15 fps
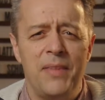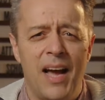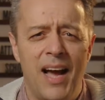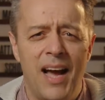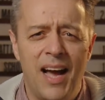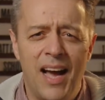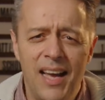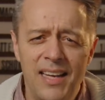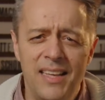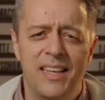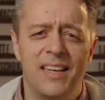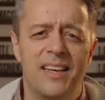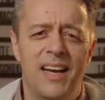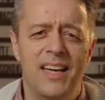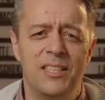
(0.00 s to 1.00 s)
der
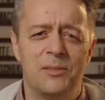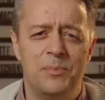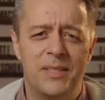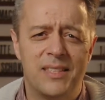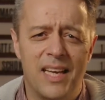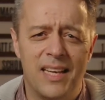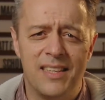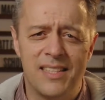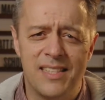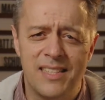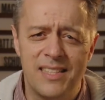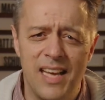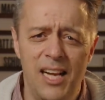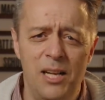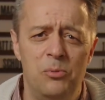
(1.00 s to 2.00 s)
Heilige Geist mit seiner
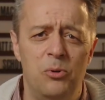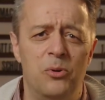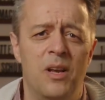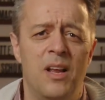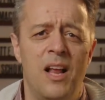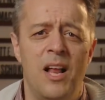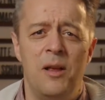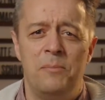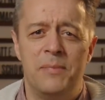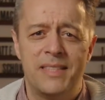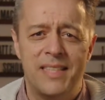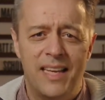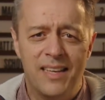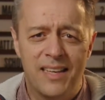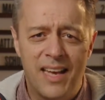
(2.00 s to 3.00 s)
Salbung, mit
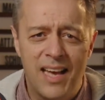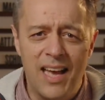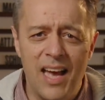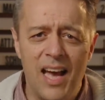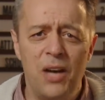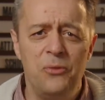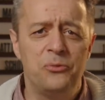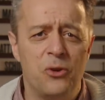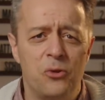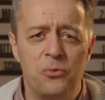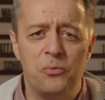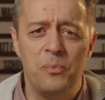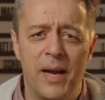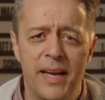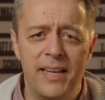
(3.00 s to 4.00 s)
seiner Kraft
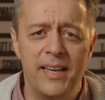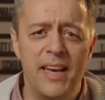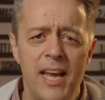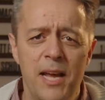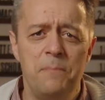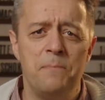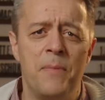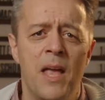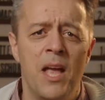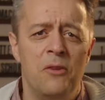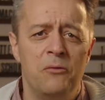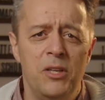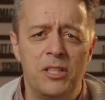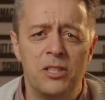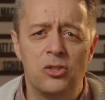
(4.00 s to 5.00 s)
auf mein Leben,
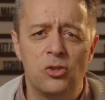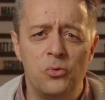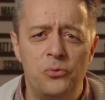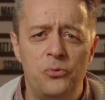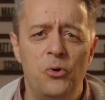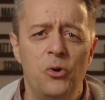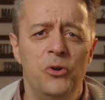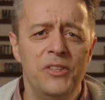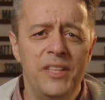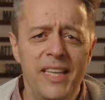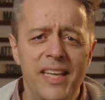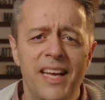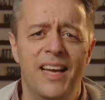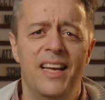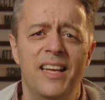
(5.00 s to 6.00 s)
wie ich das zuvor
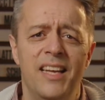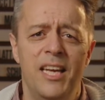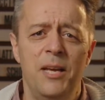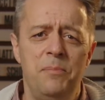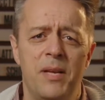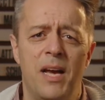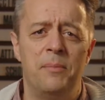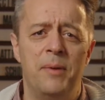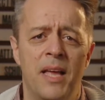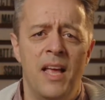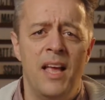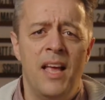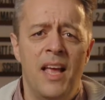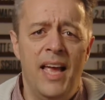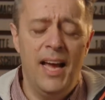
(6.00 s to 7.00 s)
nie erlebt habe.
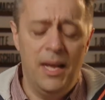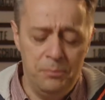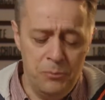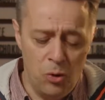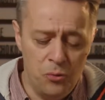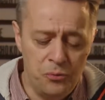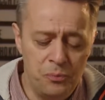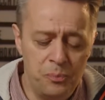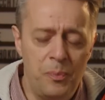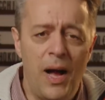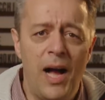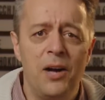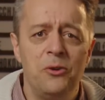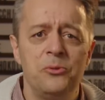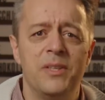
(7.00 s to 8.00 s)
Er hat mir
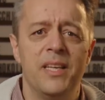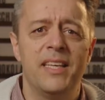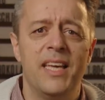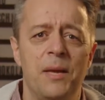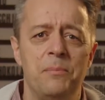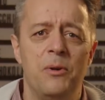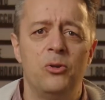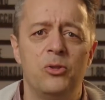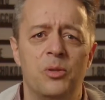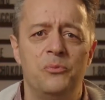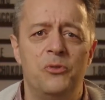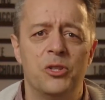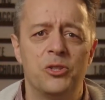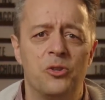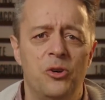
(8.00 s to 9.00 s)
Offenbarung gegeben aus
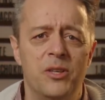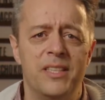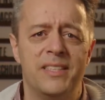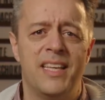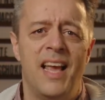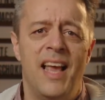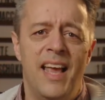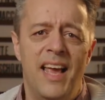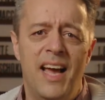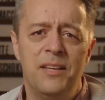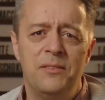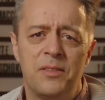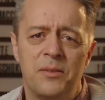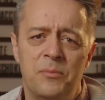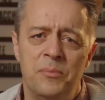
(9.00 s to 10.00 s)
dem Wort Gottes. Er
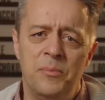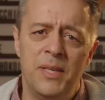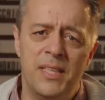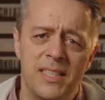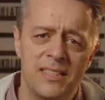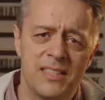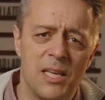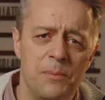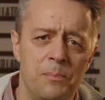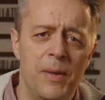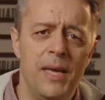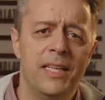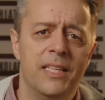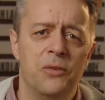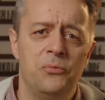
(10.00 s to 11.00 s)
hat mich ins
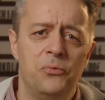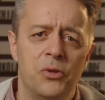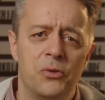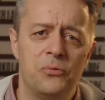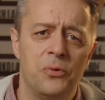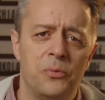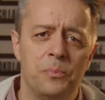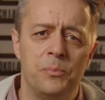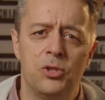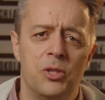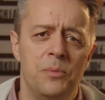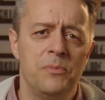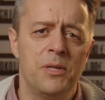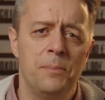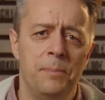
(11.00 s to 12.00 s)
Gebet geführt, für
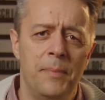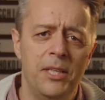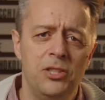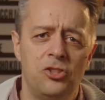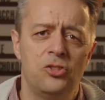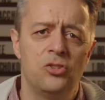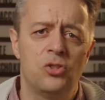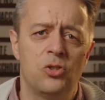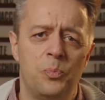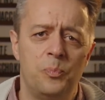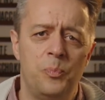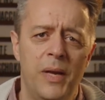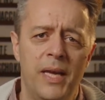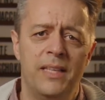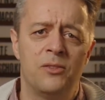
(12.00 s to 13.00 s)
bestimmte Menschen zu
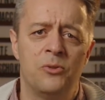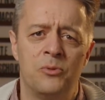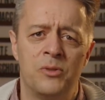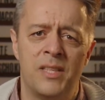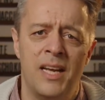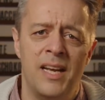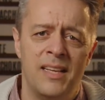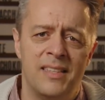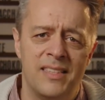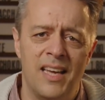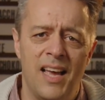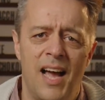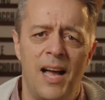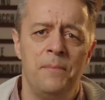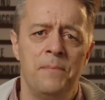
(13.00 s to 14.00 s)
beten und
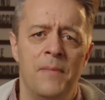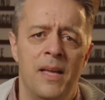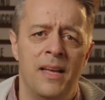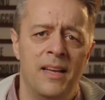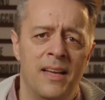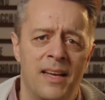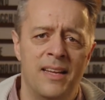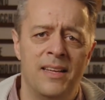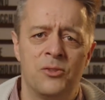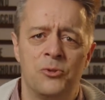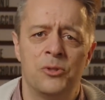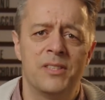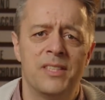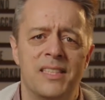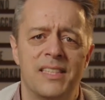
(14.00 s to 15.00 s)
sie haben äh,
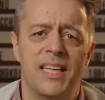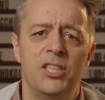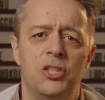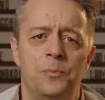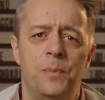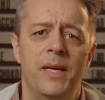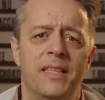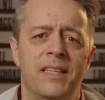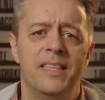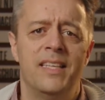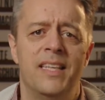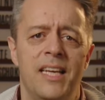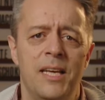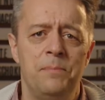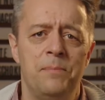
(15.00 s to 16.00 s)
kurze Zeit später
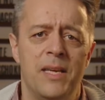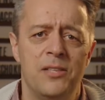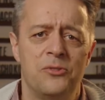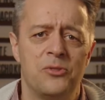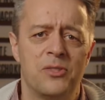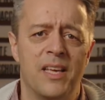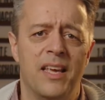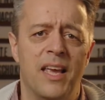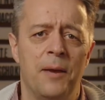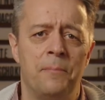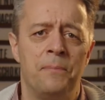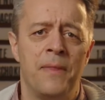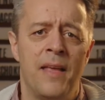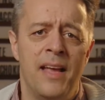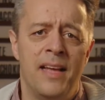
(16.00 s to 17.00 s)
ihr Leben Jesus
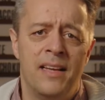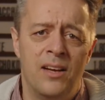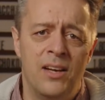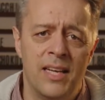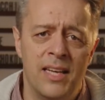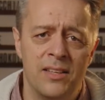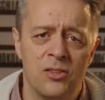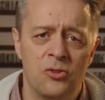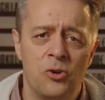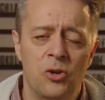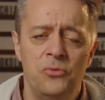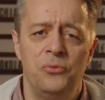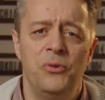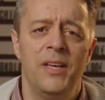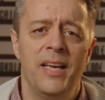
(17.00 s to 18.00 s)
gegeben. Äh,
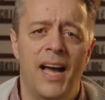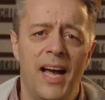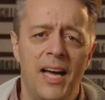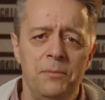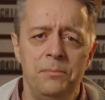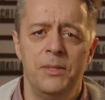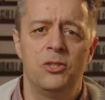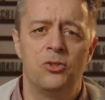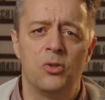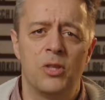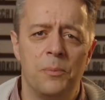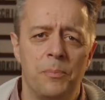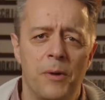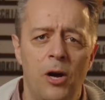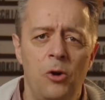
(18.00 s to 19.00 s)
Gott fing an, mich zu
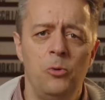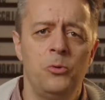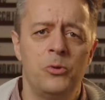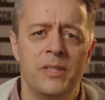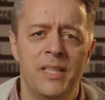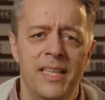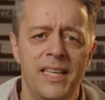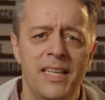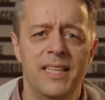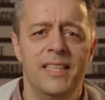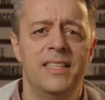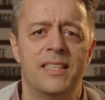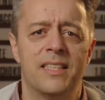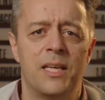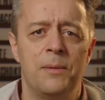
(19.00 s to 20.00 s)
gebrauchen hier
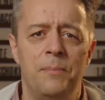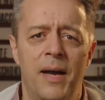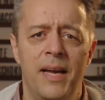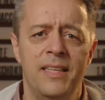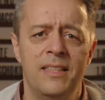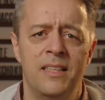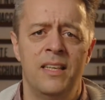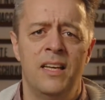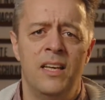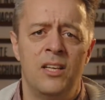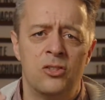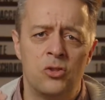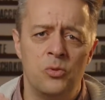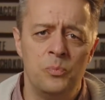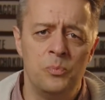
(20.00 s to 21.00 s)
in der Gemeinde
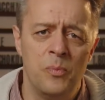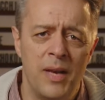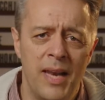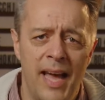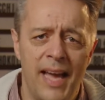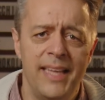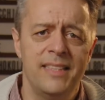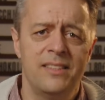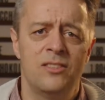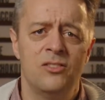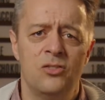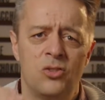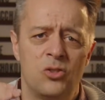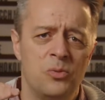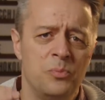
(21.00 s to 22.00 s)
zum
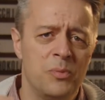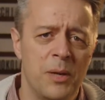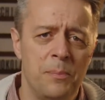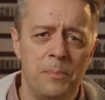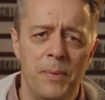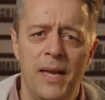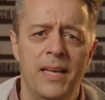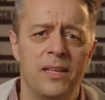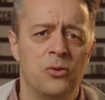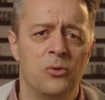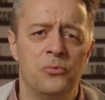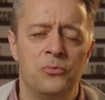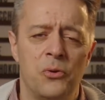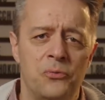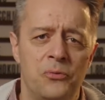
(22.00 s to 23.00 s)
Leiten, zum Gebet
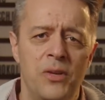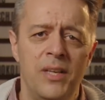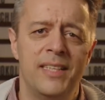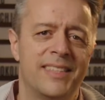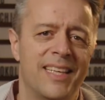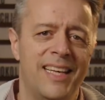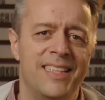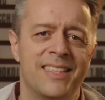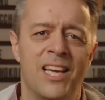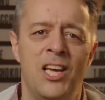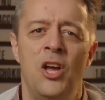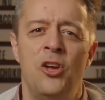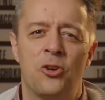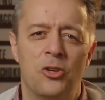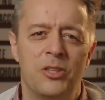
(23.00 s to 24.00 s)
und für vieles andere.
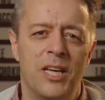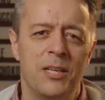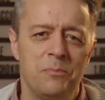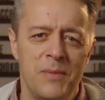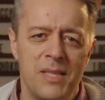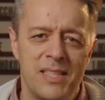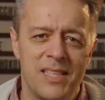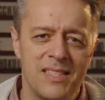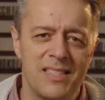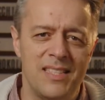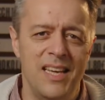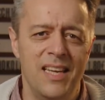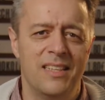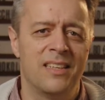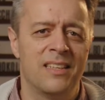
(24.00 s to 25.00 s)
Gott hat mich
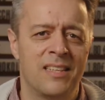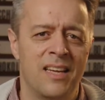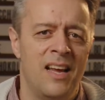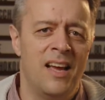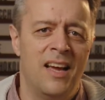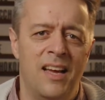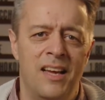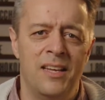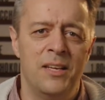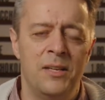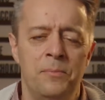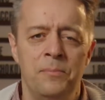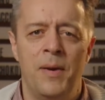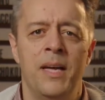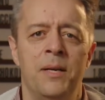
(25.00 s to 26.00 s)
gesegnet äh,
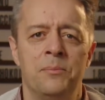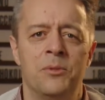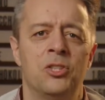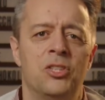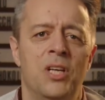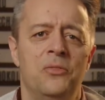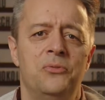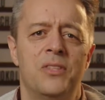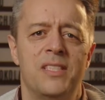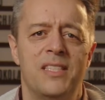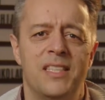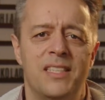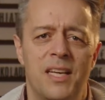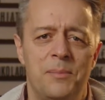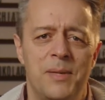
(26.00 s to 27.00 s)
in meinem Geschäft, das
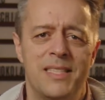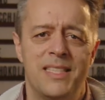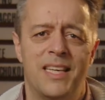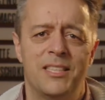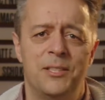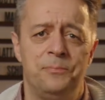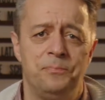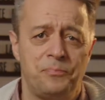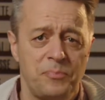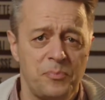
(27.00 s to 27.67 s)
ich damals hatte.